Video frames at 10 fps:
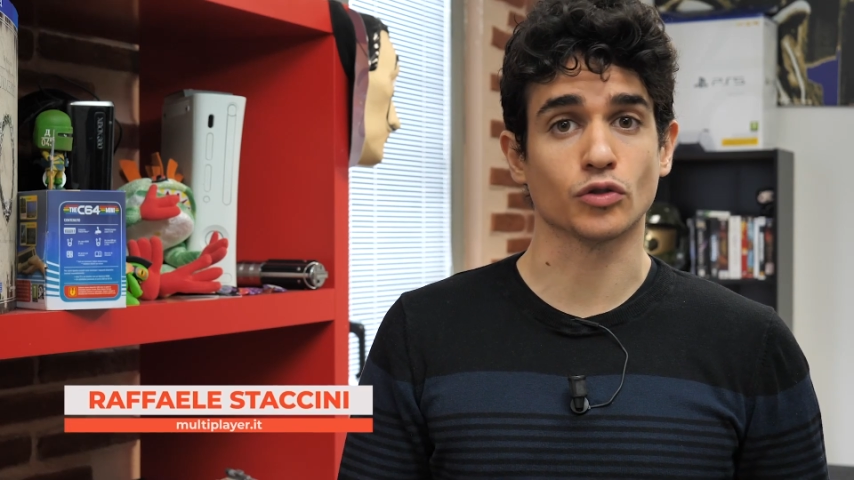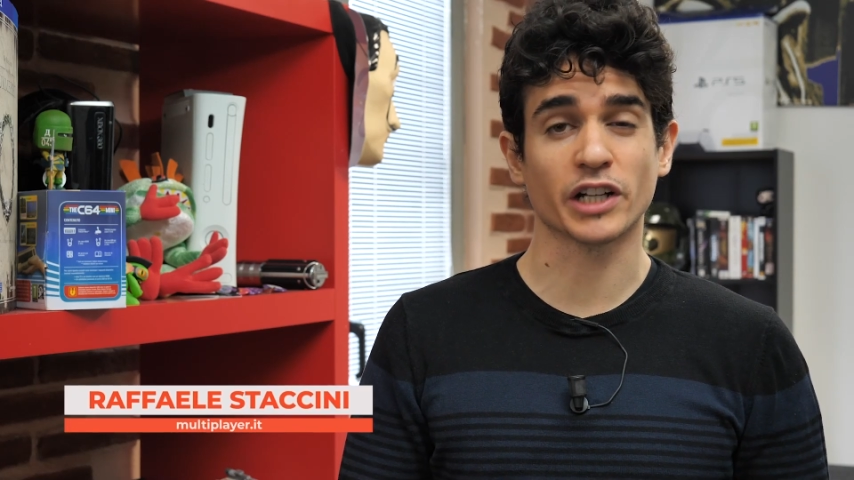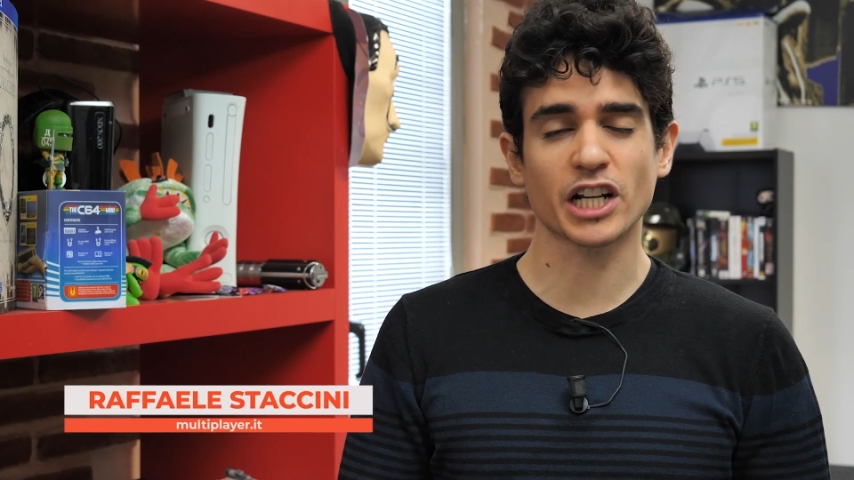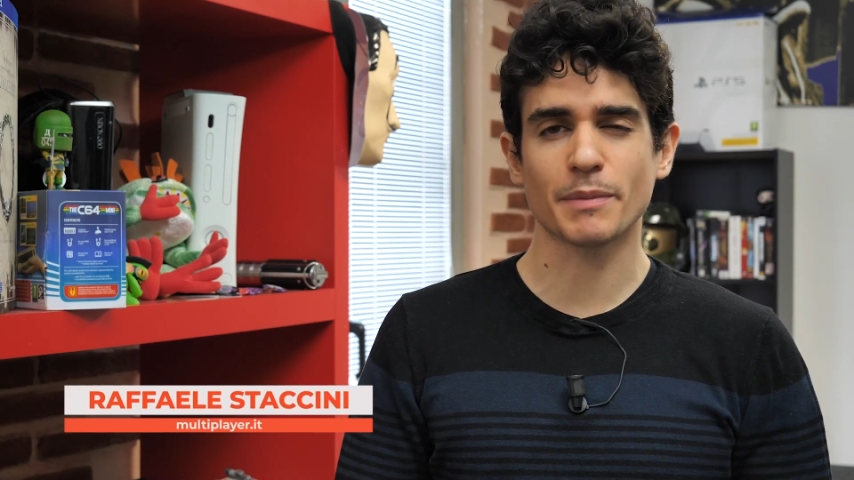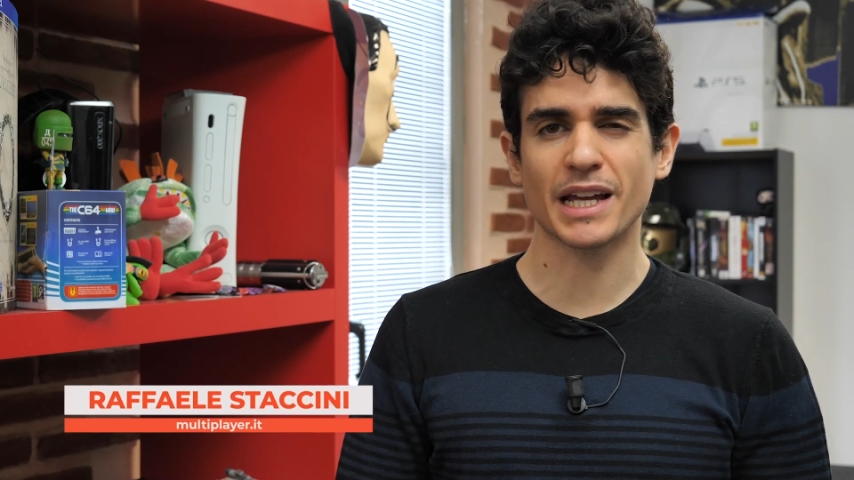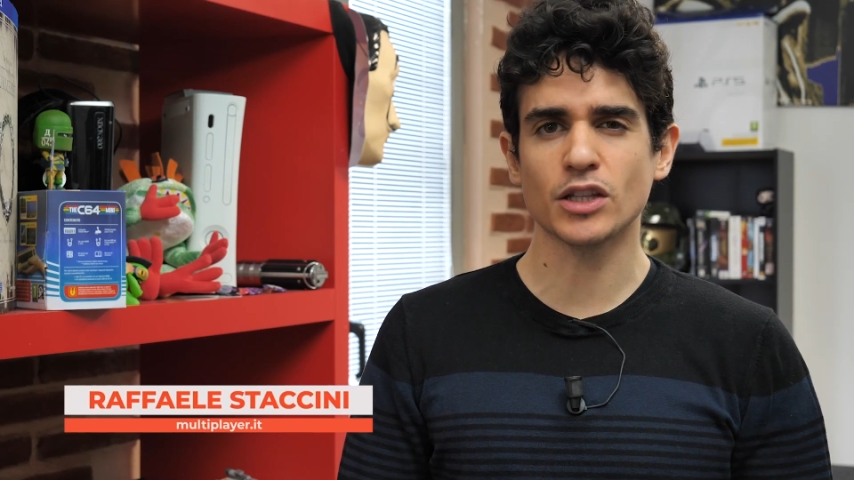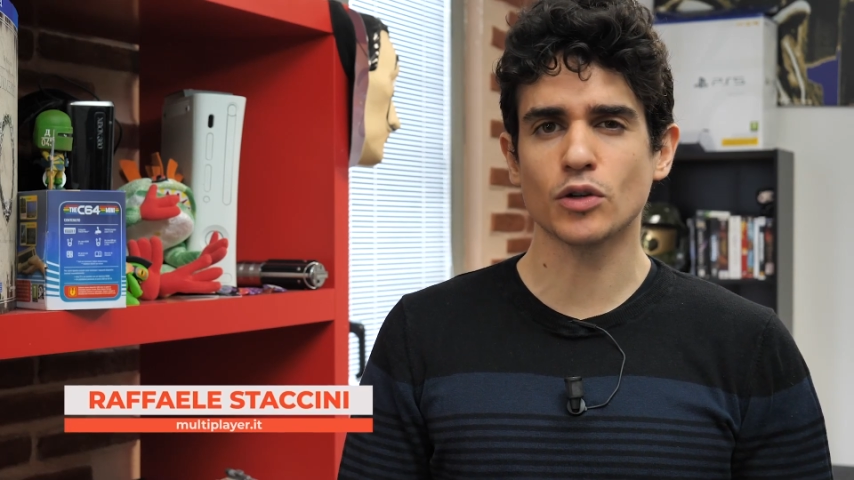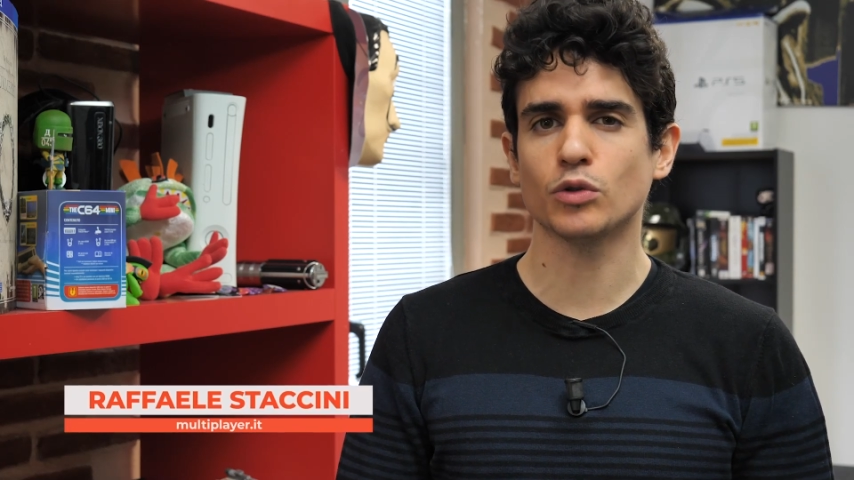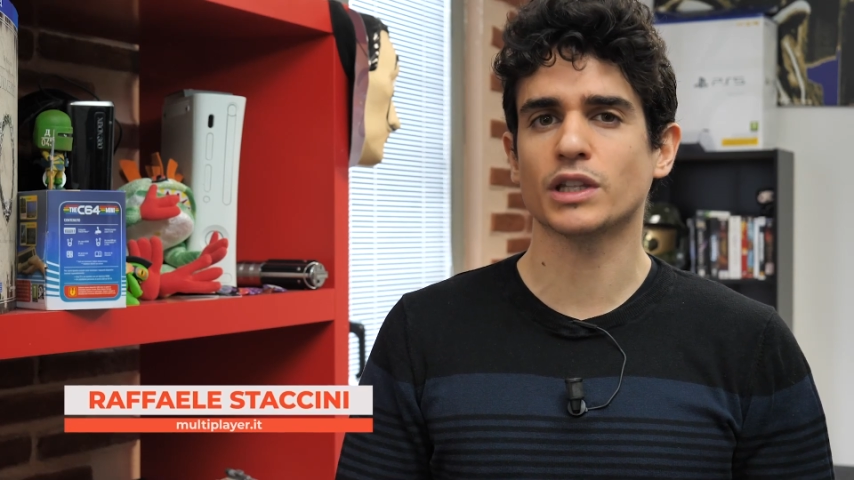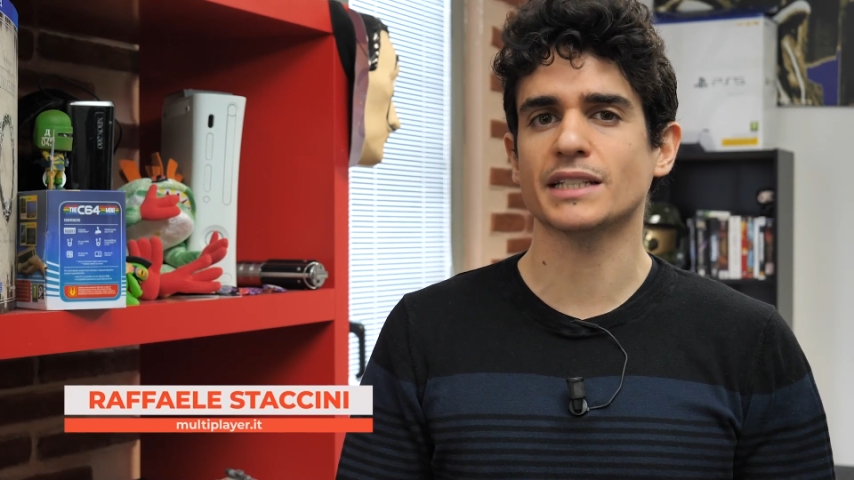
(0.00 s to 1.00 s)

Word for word: su Crash Bandicoot